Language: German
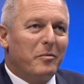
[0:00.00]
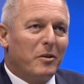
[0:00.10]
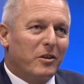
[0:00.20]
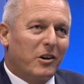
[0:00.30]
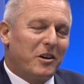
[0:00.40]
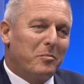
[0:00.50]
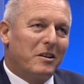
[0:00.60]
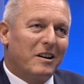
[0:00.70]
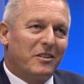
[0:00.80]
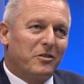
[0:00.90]
Man hat ja gesehen bei
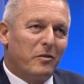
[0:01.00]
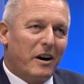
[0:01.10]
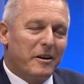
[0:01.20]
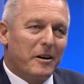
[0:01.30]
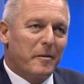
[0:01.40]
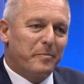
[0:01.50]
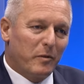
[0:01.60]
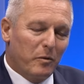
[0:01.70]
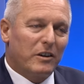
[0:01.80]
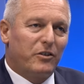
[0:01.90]
den letzten Wahlen, ähm,
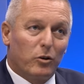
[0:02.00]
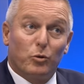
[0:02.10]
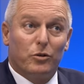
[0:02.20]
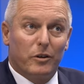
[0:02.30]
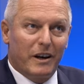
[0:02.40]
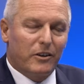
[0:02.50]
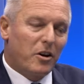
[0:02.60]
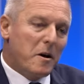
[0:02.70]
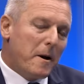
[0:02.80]
wir waren sehr gut unterwegs.